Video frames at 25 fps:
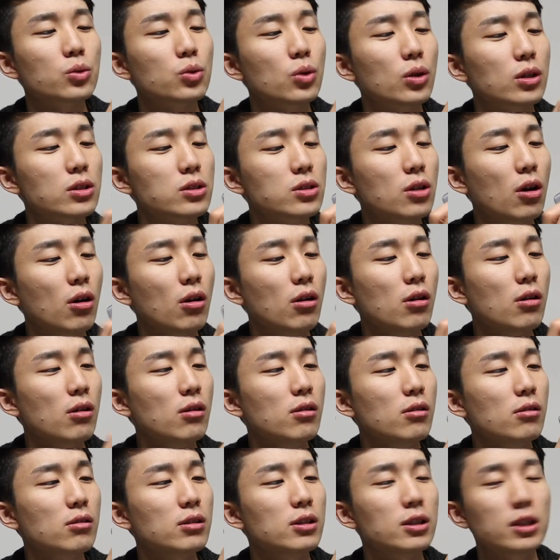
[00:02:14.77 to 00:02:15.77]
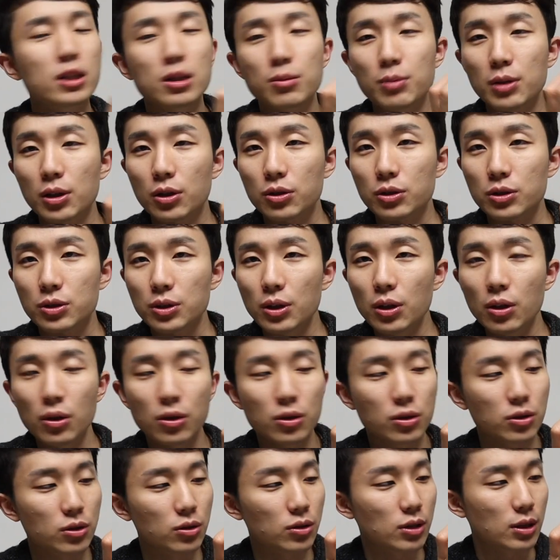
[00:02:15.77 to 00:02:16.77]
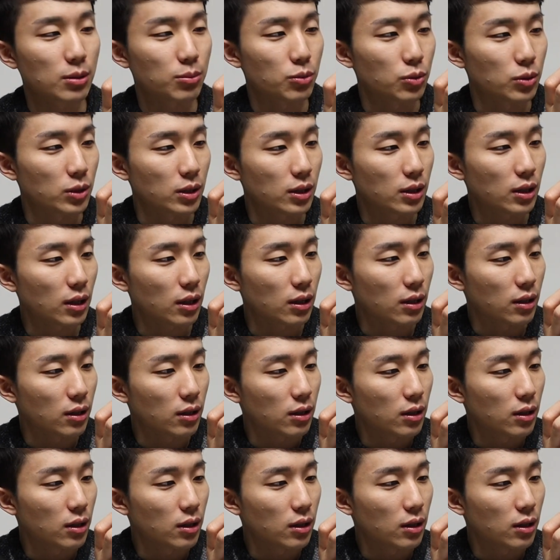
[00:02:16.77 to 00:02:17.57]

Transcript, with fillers: 되게 철 느낌이거든요. 그러다 보니까